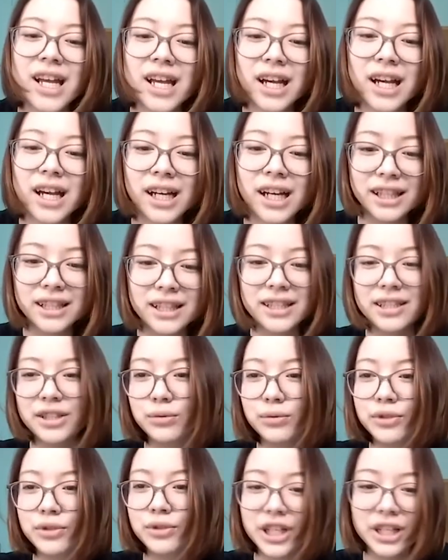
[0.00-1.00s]
хотите
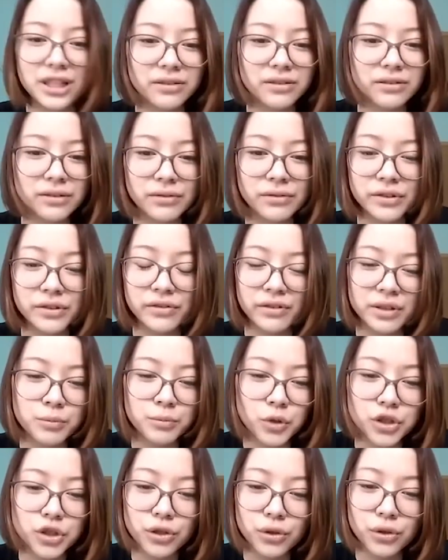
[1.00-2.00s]
участвовать в
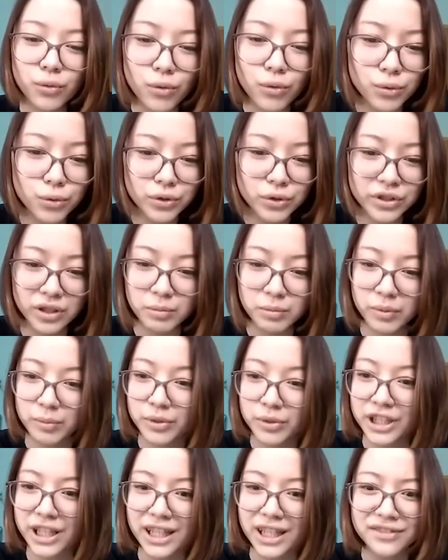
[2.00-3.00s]
всевозможных конкурсах,
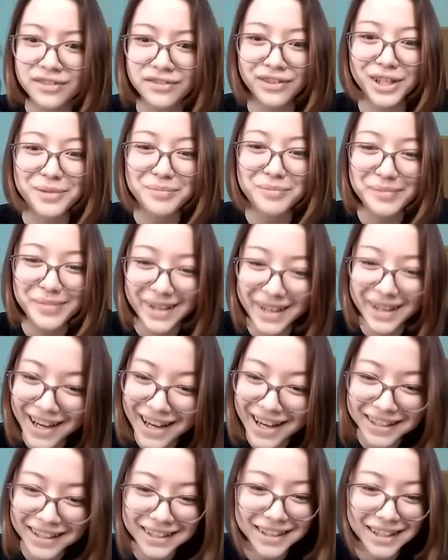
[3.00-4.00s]
побеждать в
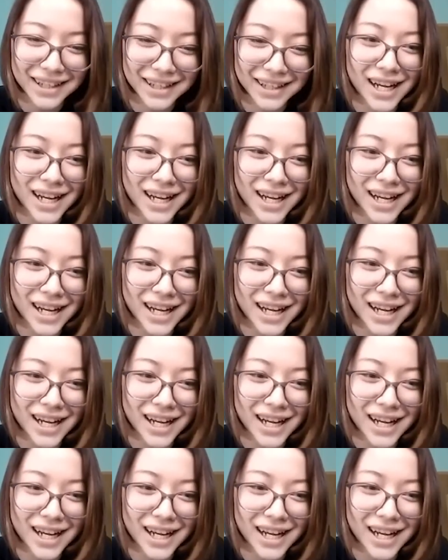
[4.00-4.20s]
олимпиадах,